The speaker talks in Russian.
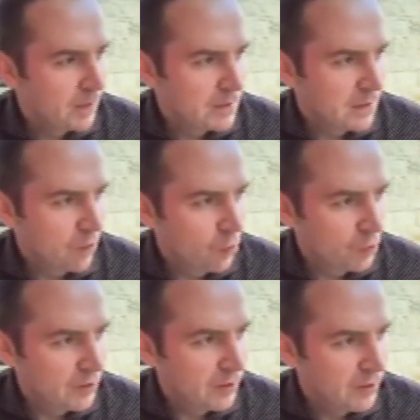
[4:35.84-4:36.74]

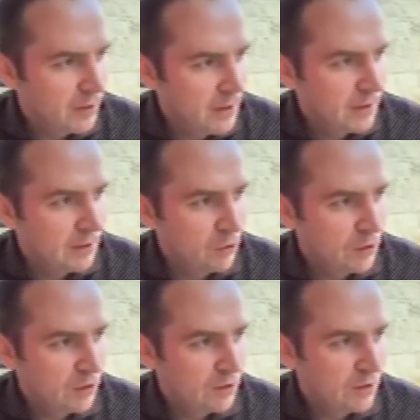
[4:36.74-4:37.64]
законы, и вот
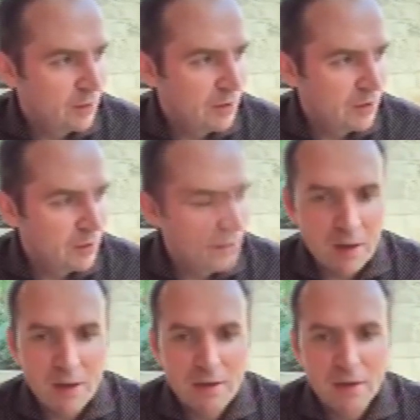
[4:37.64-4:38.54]
эти все письма,
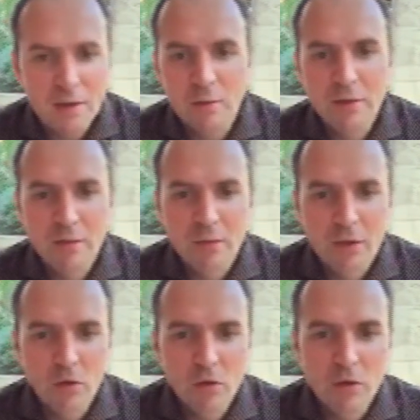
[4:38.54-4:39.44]
они либо не
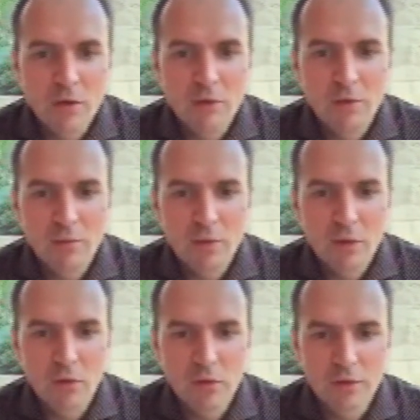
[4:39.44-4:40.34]
проходят, либо не
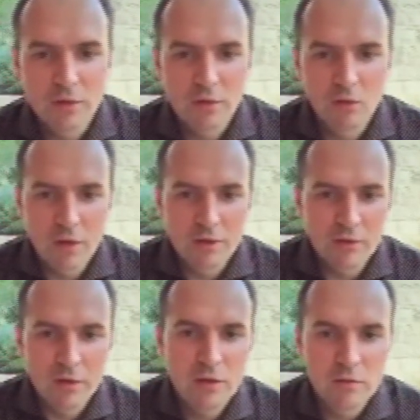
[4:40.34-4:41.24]
проходят его
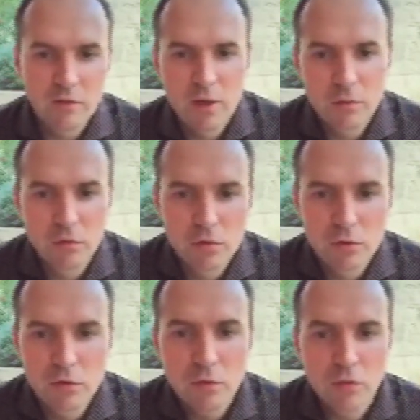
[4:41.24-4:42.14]
ответы вам, то есть
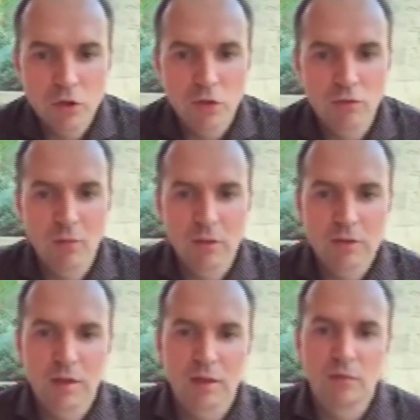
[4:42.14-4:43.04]
он не может вам
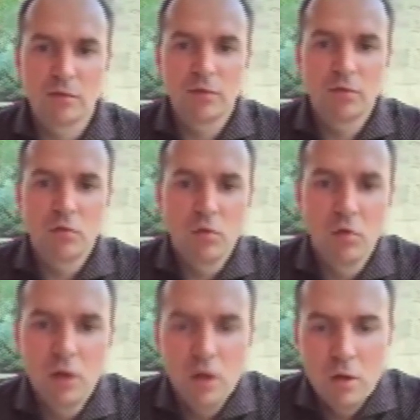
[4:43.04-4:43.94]
рассказывать
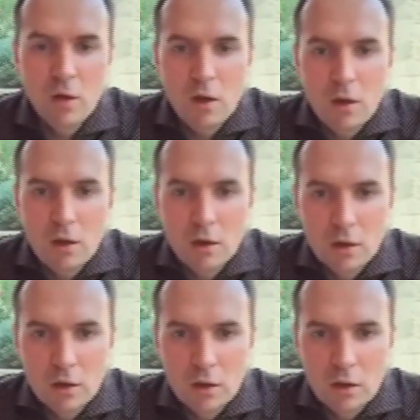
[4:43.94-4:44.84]
о
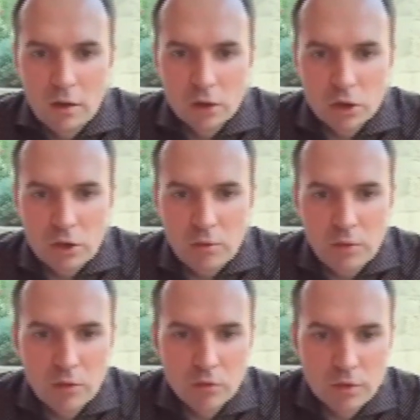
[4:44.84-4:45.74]
Э,
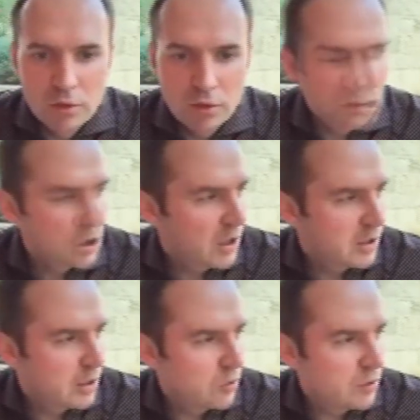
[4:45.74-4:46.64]
режиме его
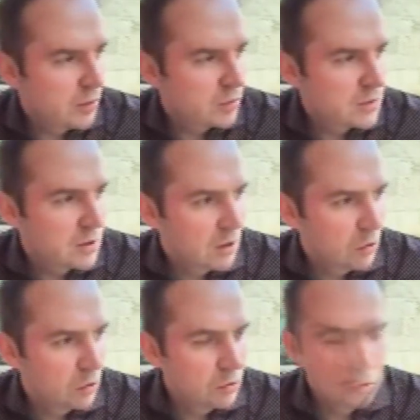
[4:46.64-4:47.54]
содержания, о, тем, э,
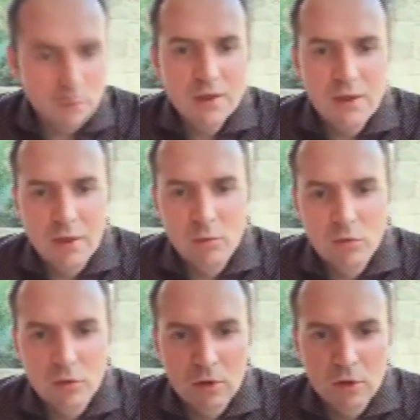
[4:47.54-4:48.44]
о том, с кем
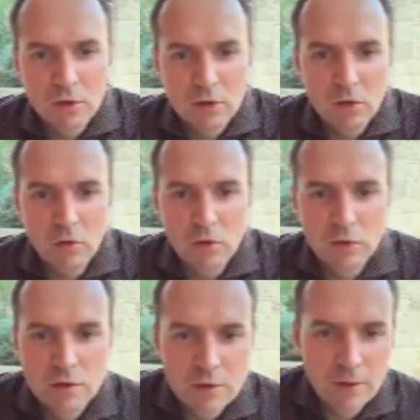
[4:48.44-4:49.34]
он э,
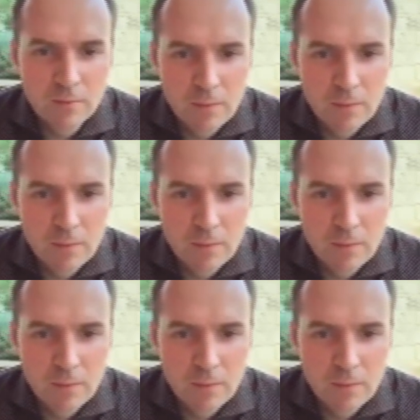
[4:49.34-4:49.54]
находится